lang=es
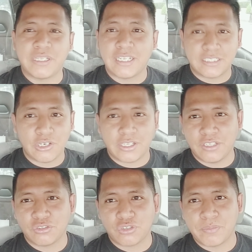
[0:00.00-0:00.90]
pueden hacerlo
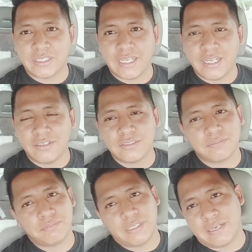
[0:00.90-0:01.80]
aquí en los
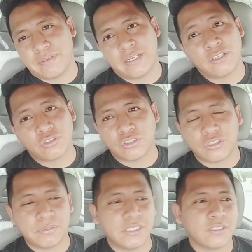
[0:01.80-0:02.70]
comentarios para ver en los
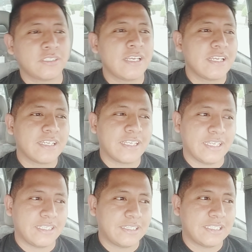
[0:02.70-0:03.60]
otros videos
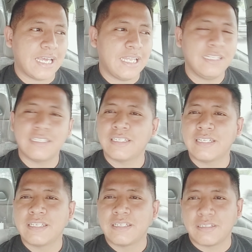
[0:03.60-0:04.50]
qué tal
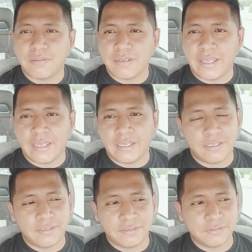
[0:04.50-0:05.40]

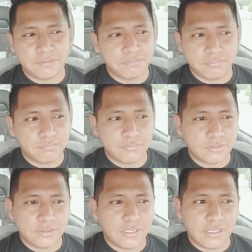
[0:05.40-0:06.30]
eh,
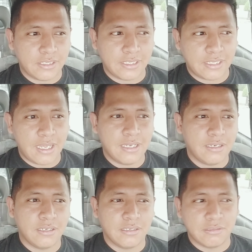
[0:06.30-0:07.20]
qué
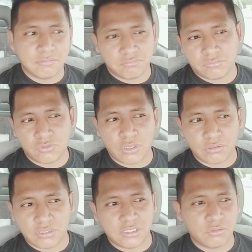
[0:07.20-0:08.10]
tal
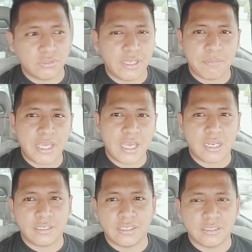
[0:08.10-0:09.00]
cuánto se hace un día
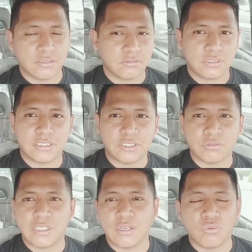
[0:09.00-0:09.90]
viernes, qué
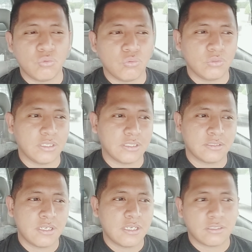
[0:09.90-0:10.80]
sé, un día
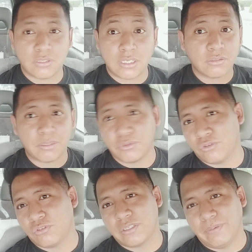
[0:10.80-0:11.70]
lunes, cuando se
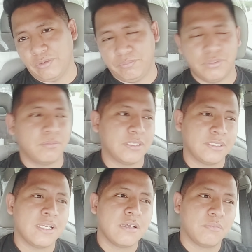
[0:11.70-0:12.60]
yo no trabajo, pero
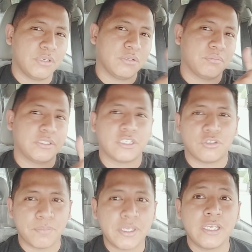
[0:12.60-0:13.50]
más, bueno, puede
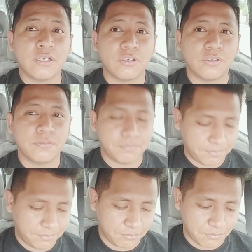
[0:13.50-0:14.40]
ser domingo,
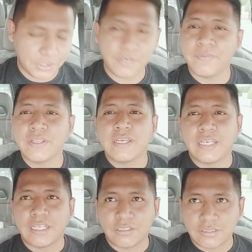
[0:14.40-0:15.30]
bueno,
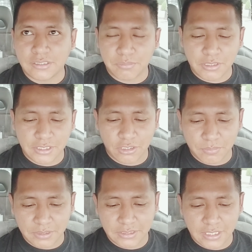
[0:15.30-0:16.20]
entonces vamos a ir
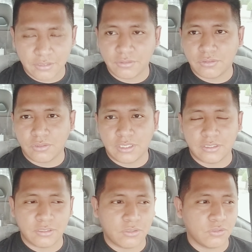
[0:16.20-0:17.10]
comenzando
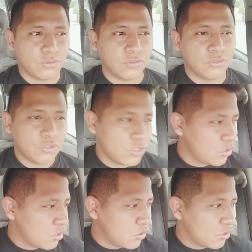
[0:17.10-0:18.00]
con, con,
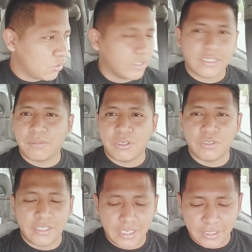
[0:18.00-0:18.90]
el
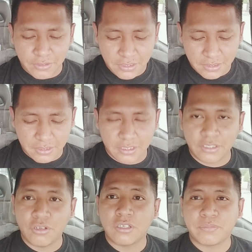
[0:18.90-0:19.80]
trabajo del día de hoy,
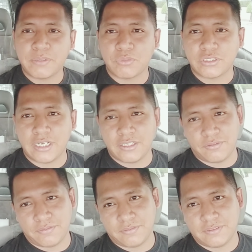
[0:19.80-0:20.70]
yo les voy a ir
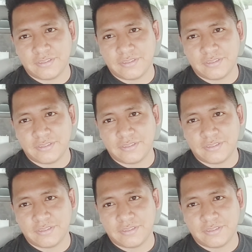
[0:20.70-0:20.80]
mostrando,